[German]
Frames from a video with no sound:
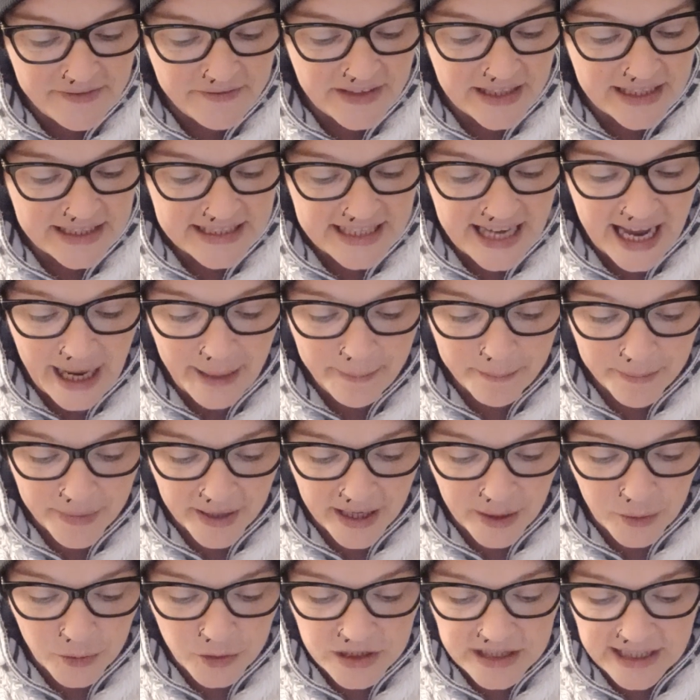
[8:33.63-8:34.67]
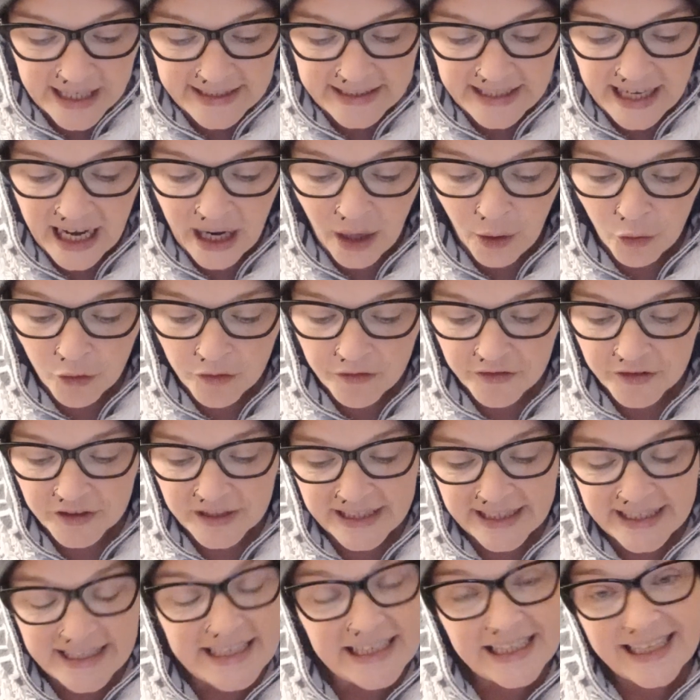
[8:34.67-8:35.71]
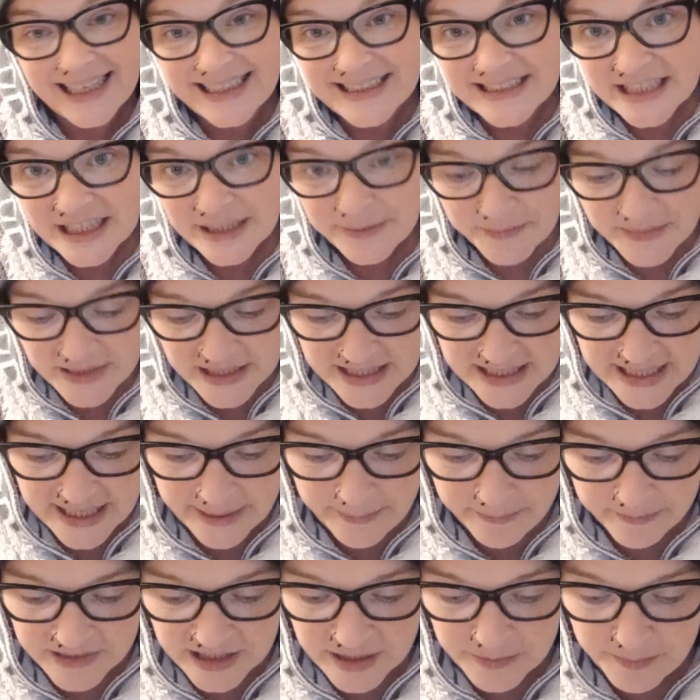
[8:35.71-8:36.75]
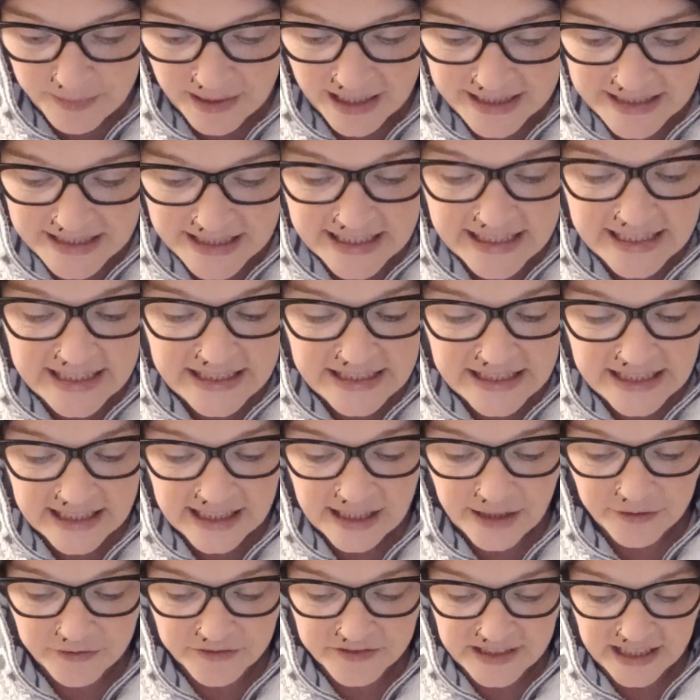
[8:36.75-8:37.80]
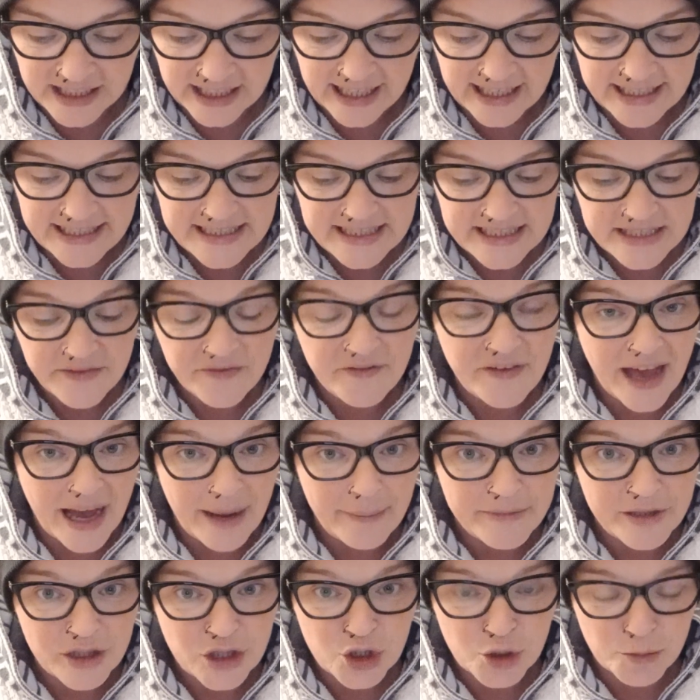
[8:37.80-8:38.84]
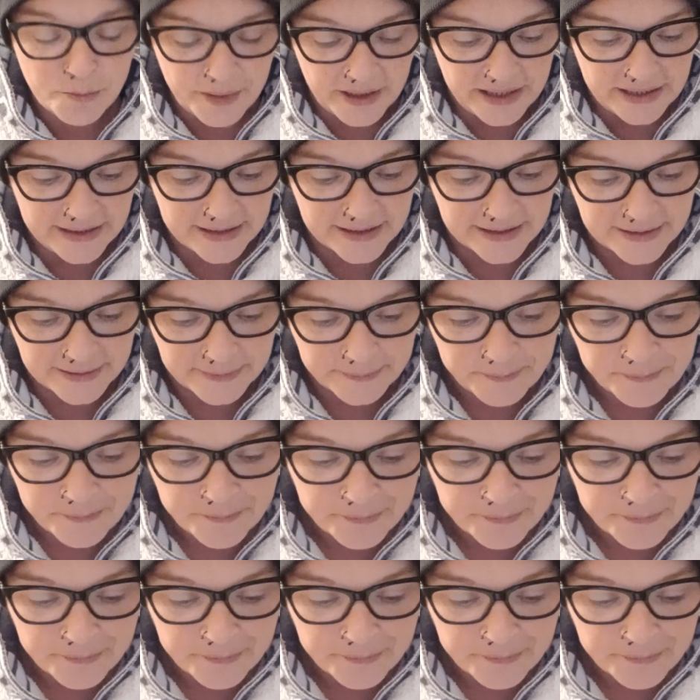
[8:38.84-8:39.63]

während Amber und ein Hauch von elegantem Zimtblatt Ihnen auf der Reise Wärme spenden.